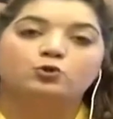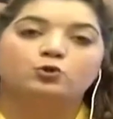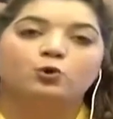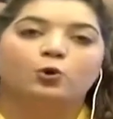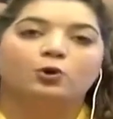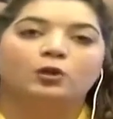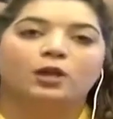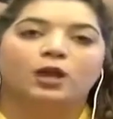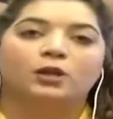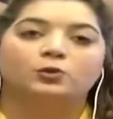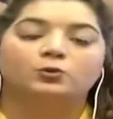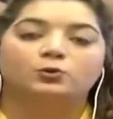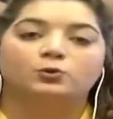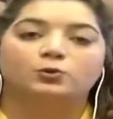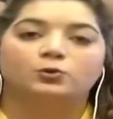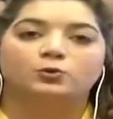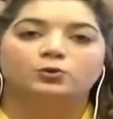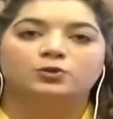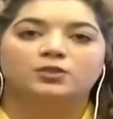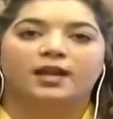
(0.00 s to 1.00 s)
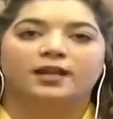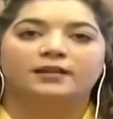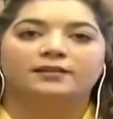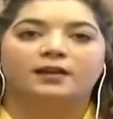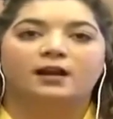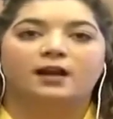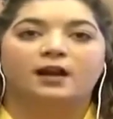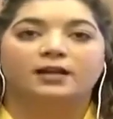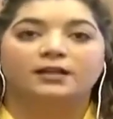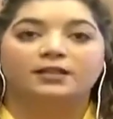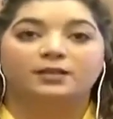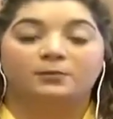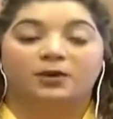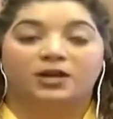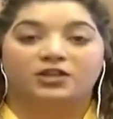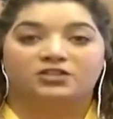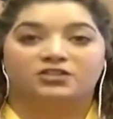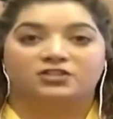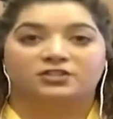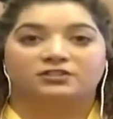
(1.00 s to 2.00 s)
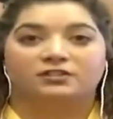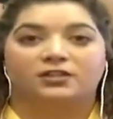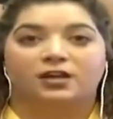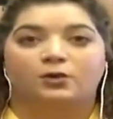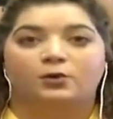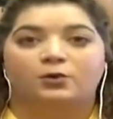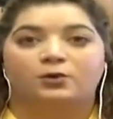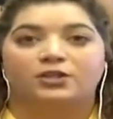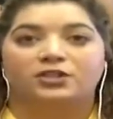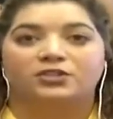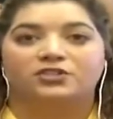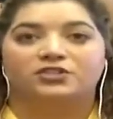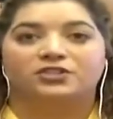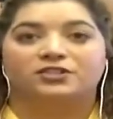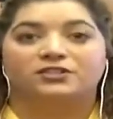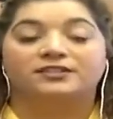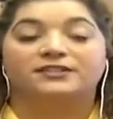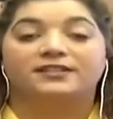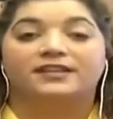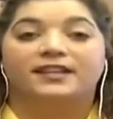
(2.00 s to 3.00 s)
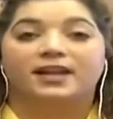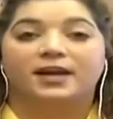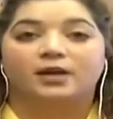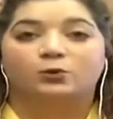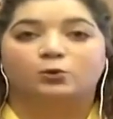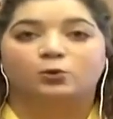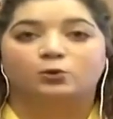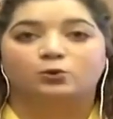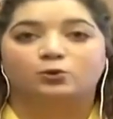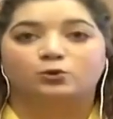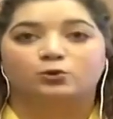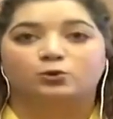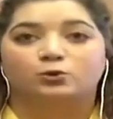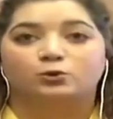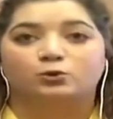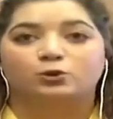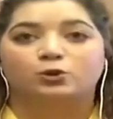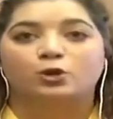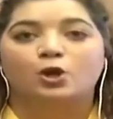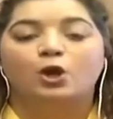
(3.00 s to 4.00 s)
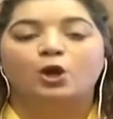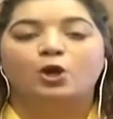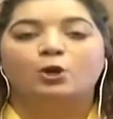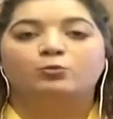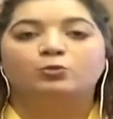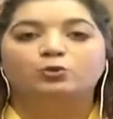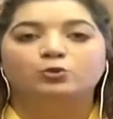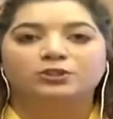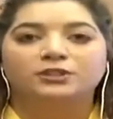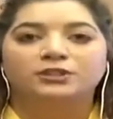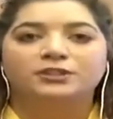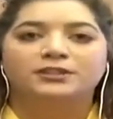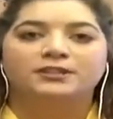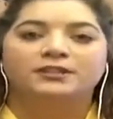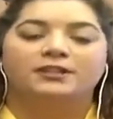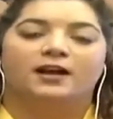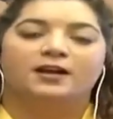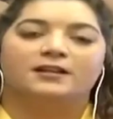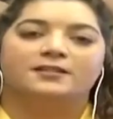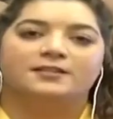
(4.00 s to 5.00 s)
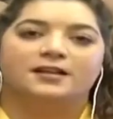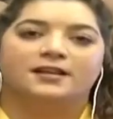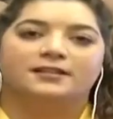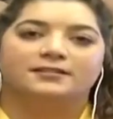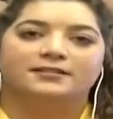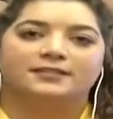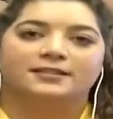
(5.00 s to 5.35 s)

olağan kurultayda hangi başlıklar öne çıktı, neler konuşuldu bunları aktardık